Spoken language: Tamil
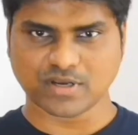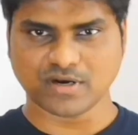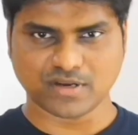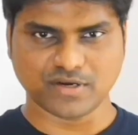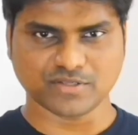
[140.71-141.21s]
புராண
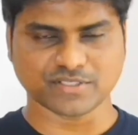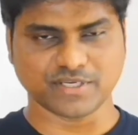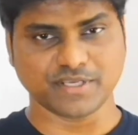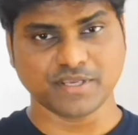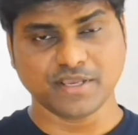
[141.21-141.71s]
காலங்கள்லையும்
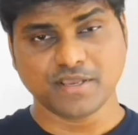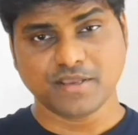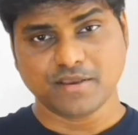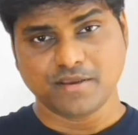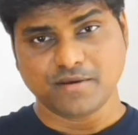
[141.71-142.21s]
சரி
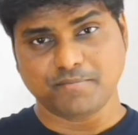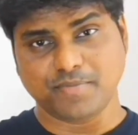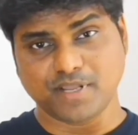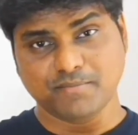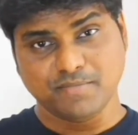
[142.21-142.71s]

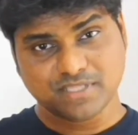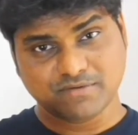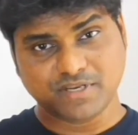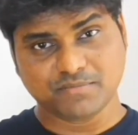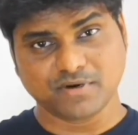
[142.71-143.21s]
பல
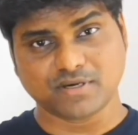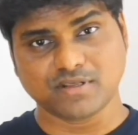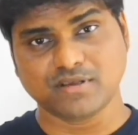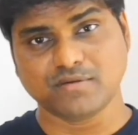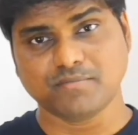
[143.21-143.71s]
மத
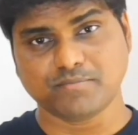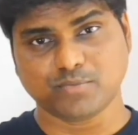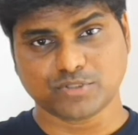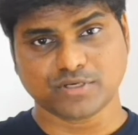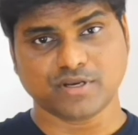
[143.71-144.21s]
வழிபாட்டு
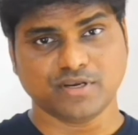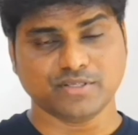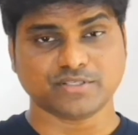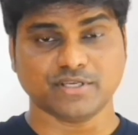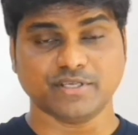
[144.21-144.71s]

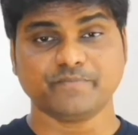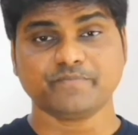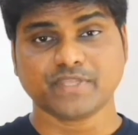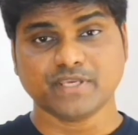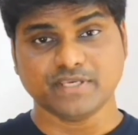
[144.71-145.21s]
புத்தகங்கள்லேயும் சரி
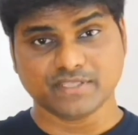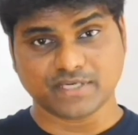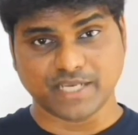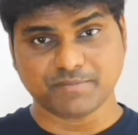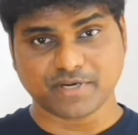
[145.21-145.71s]

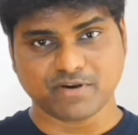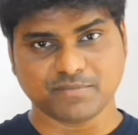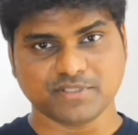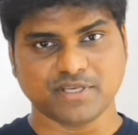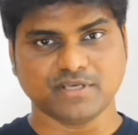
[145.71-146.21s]
இந்த டைம்
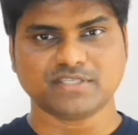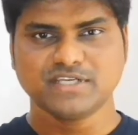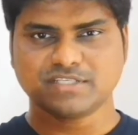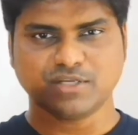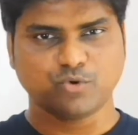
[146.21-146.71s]
ட்ராவலை பற்றின
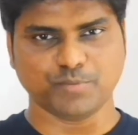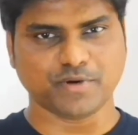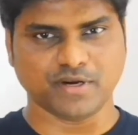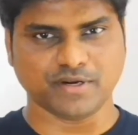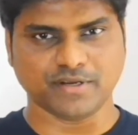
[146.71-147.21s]
சின்ன சின்ன
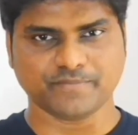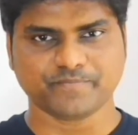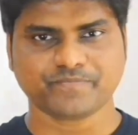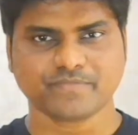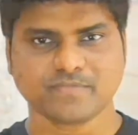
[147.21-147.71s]
குறிப்புகள் இருக்கு